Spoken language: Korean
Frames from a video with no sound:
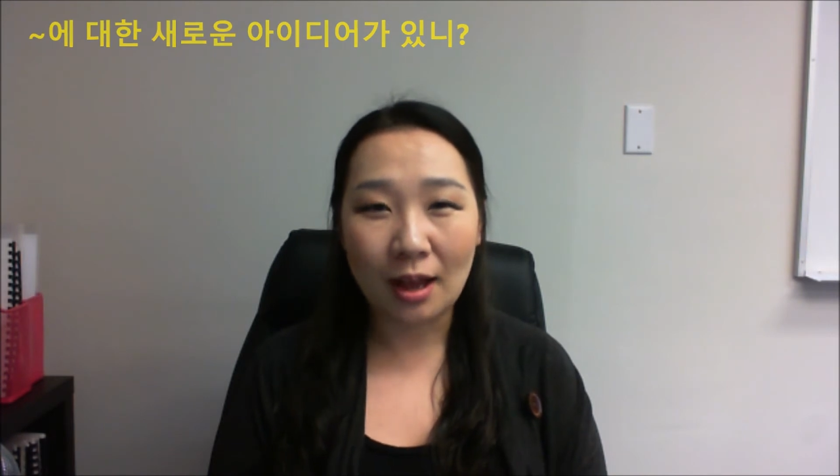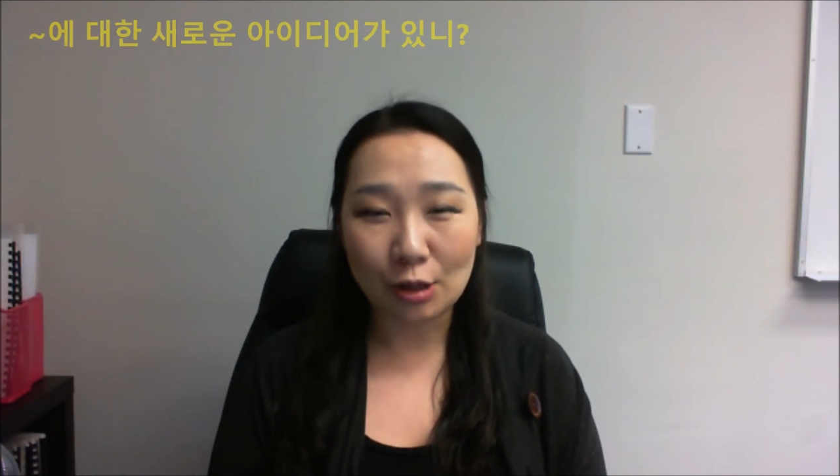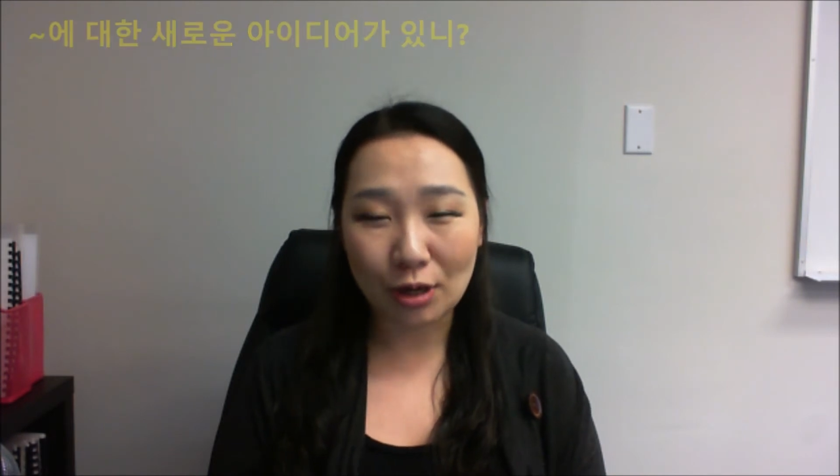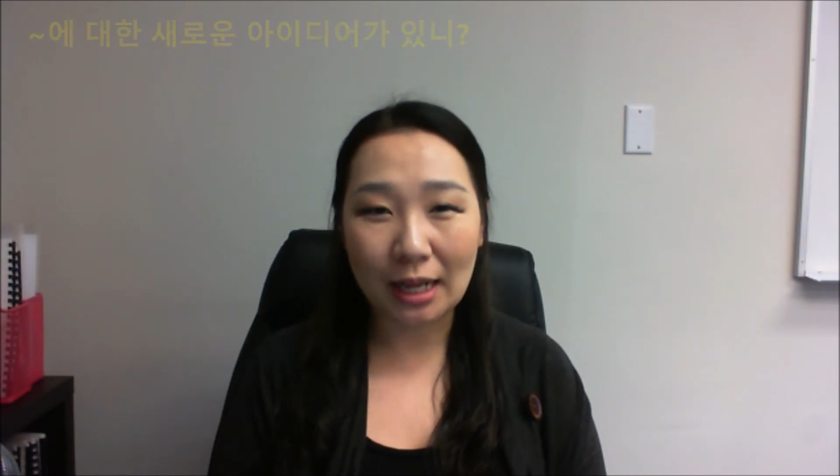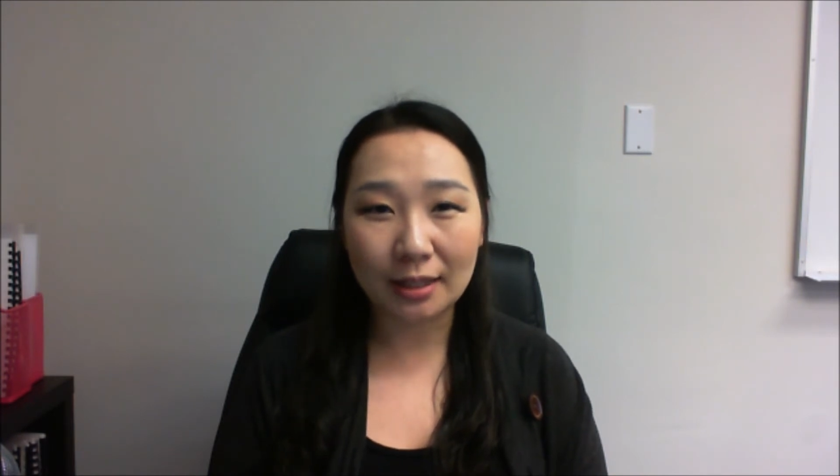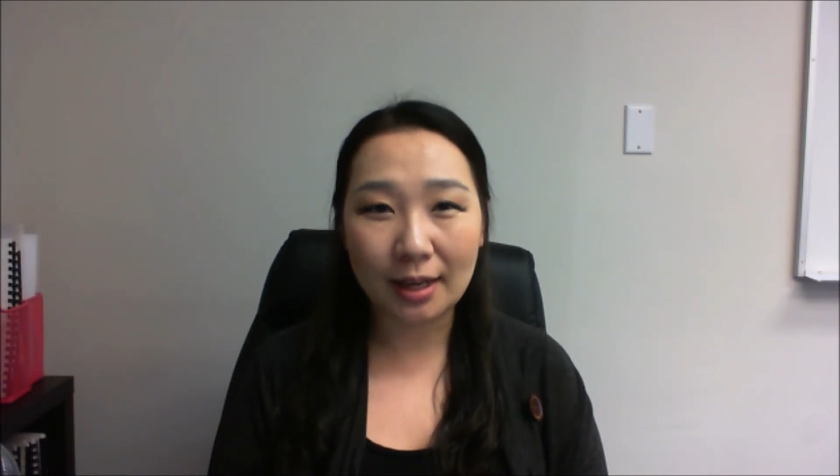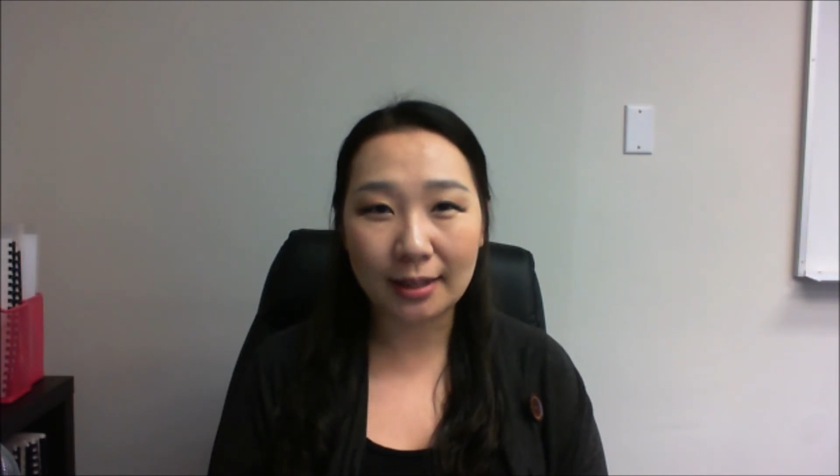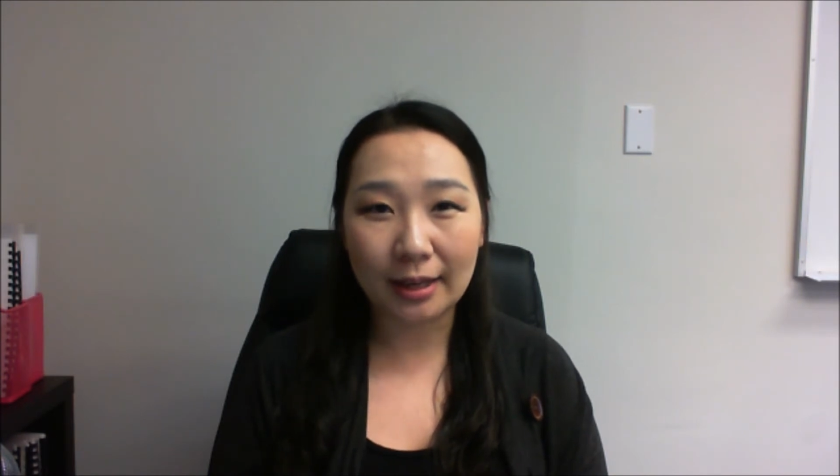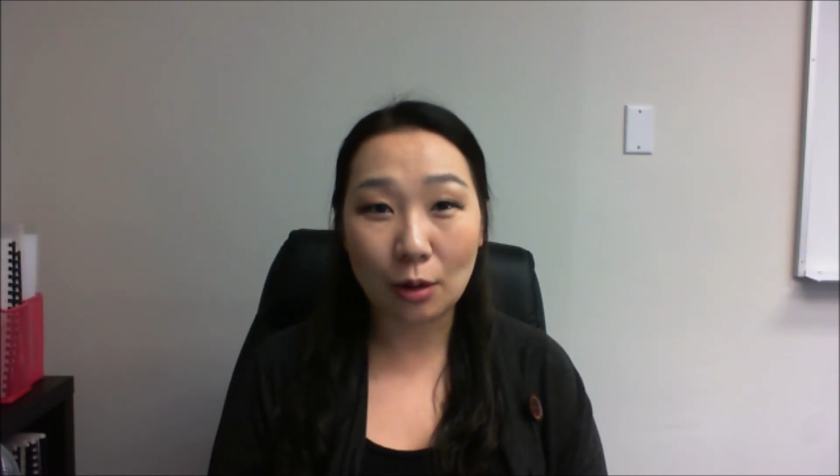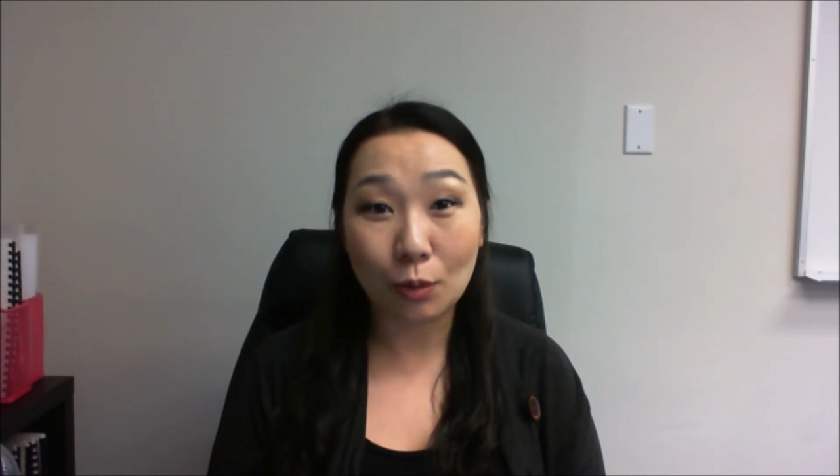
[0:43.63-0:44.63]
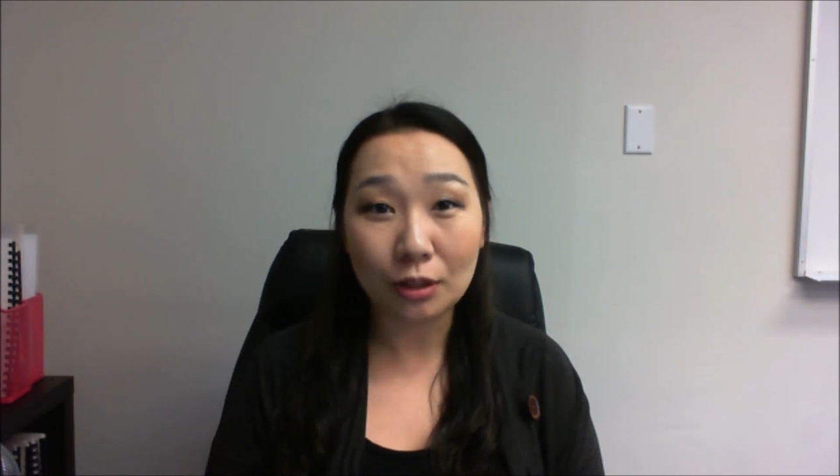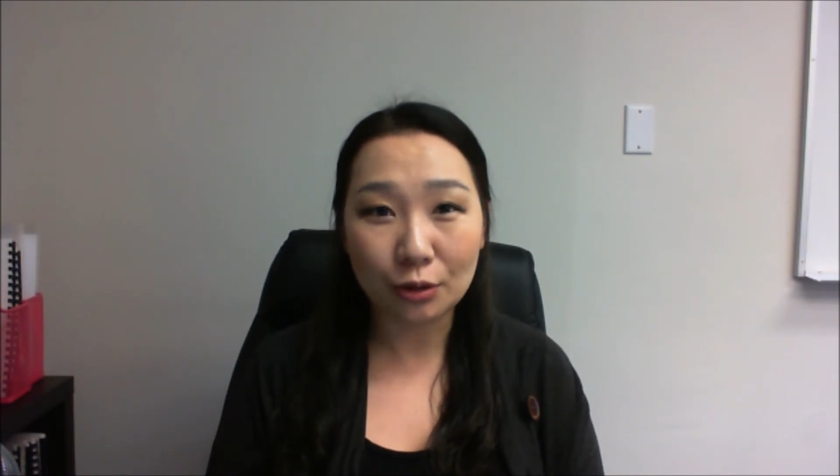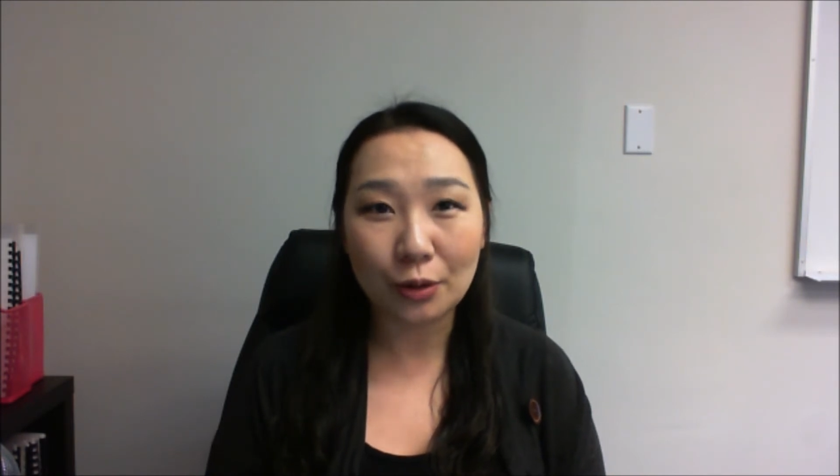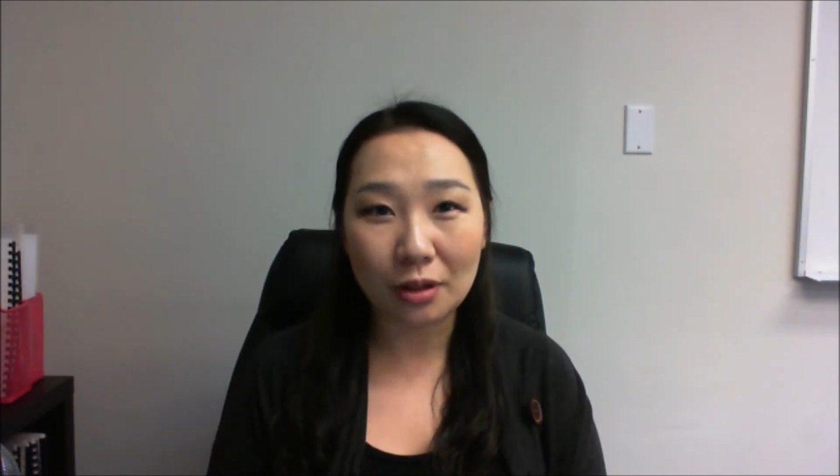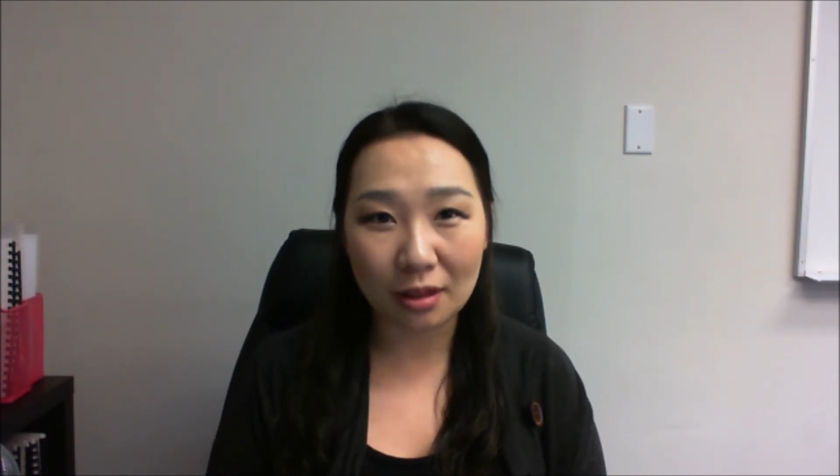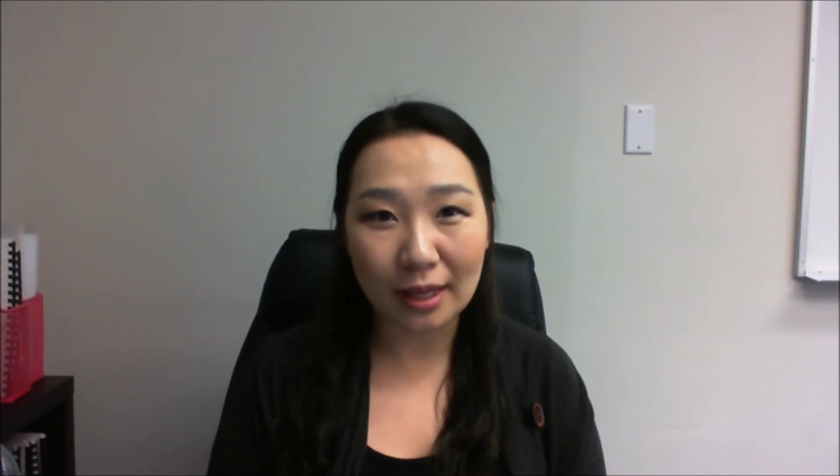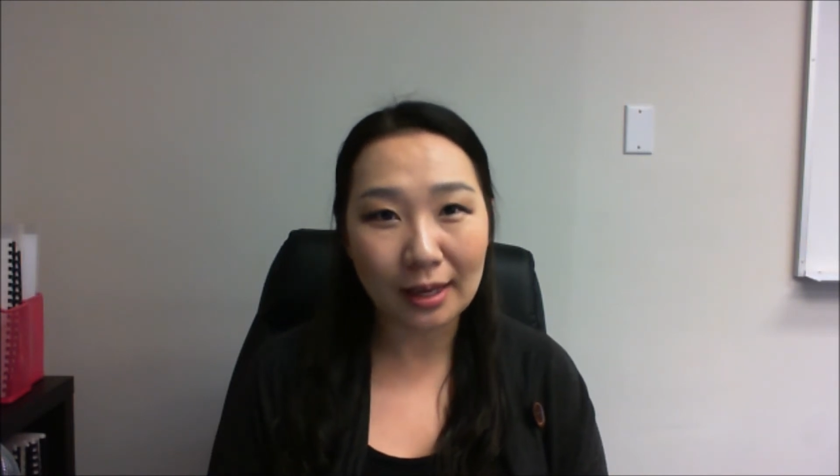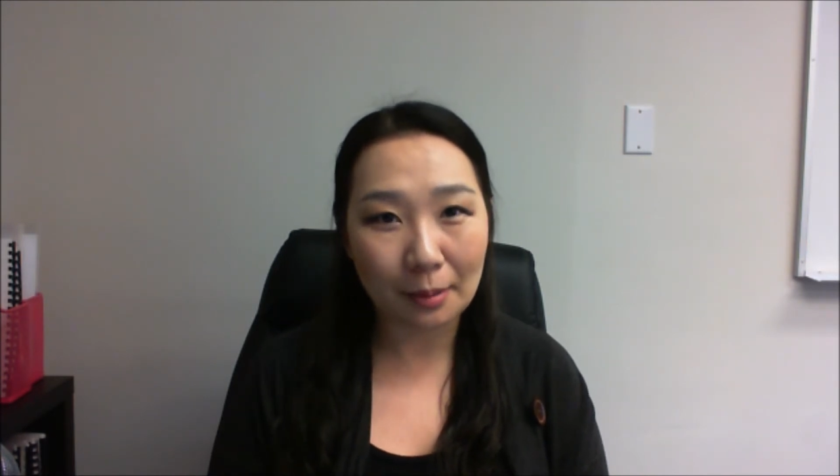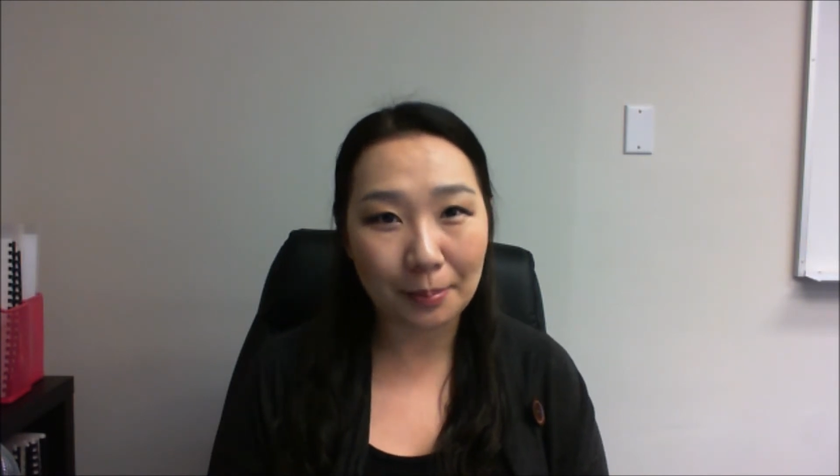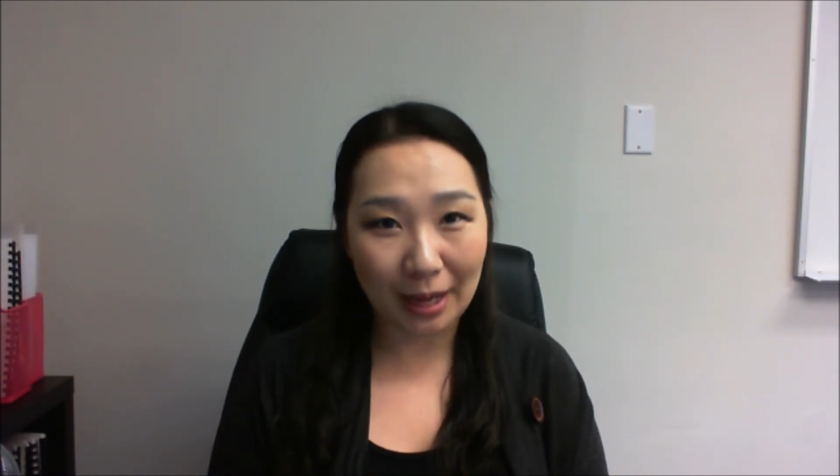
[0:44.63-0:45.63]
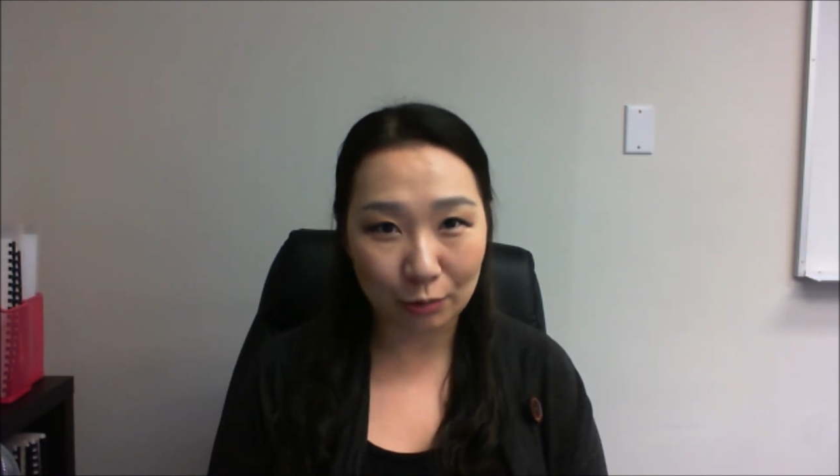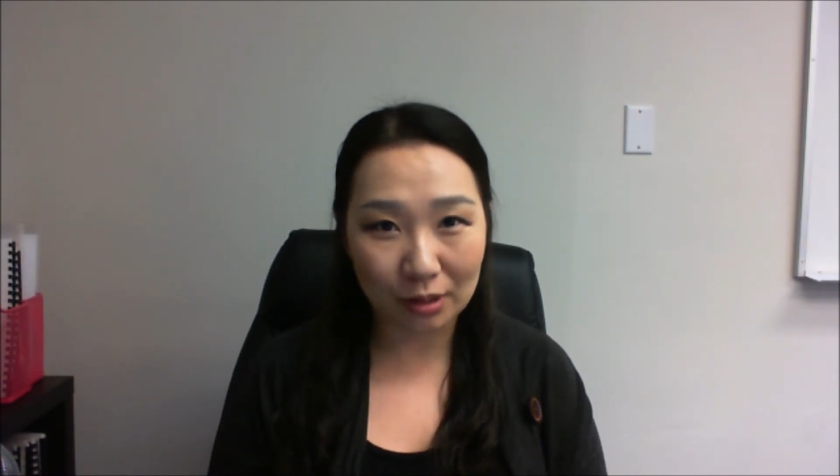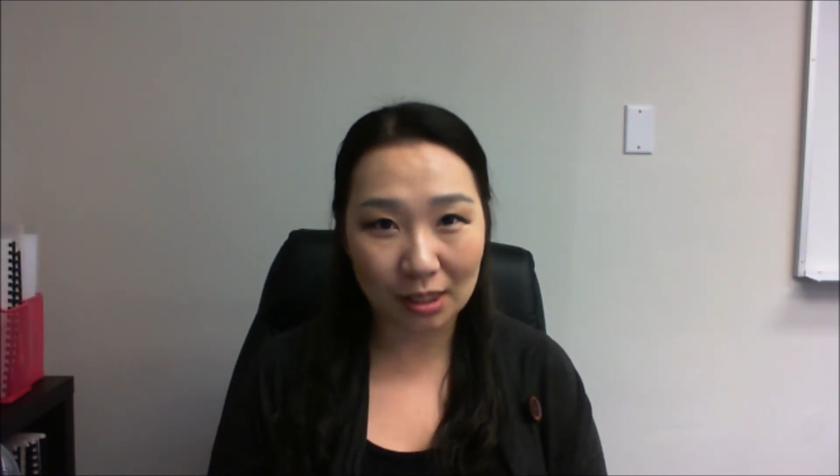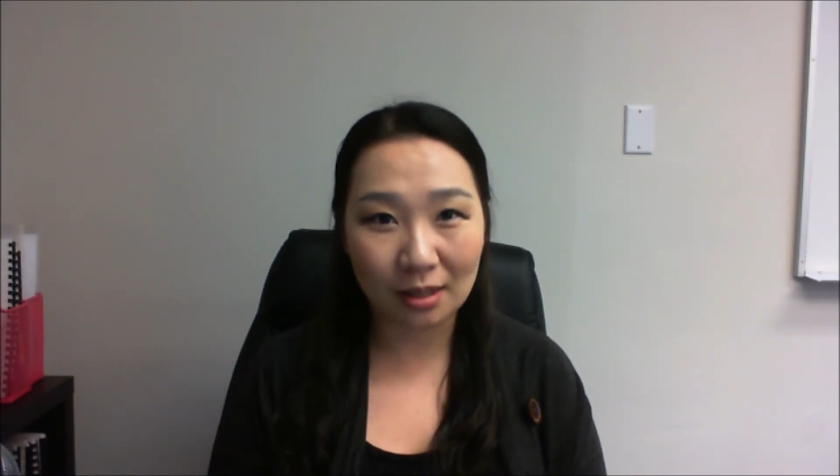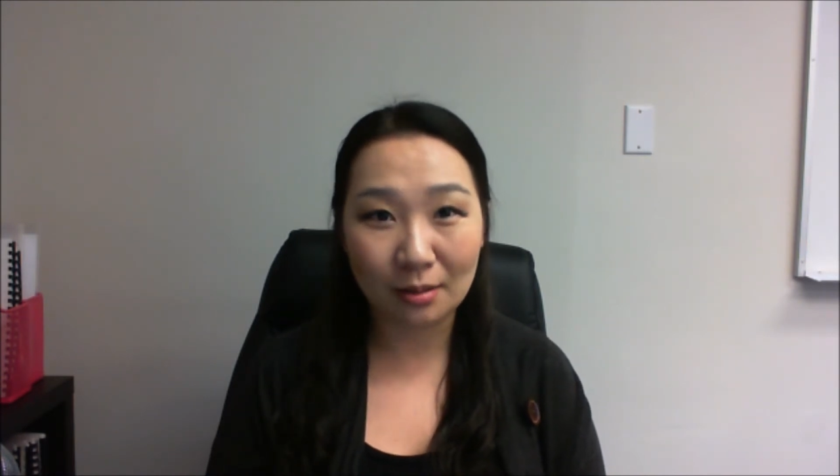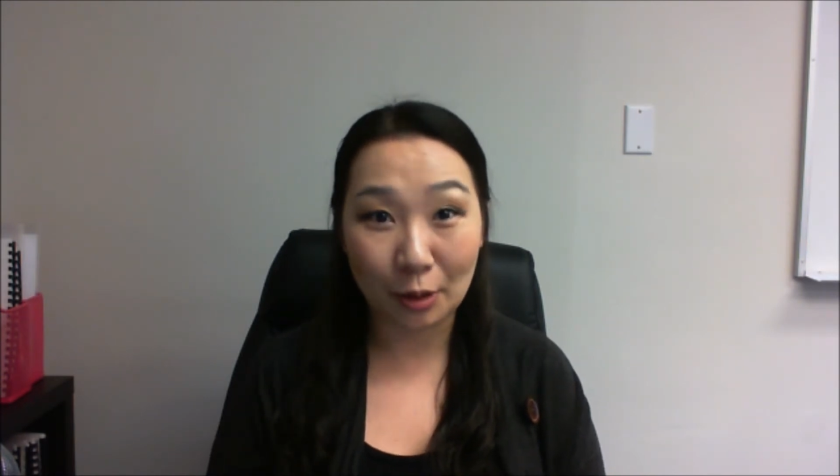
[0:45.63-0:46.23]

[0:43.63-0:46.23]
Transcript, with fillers: 아주 간단하게 What do you think about?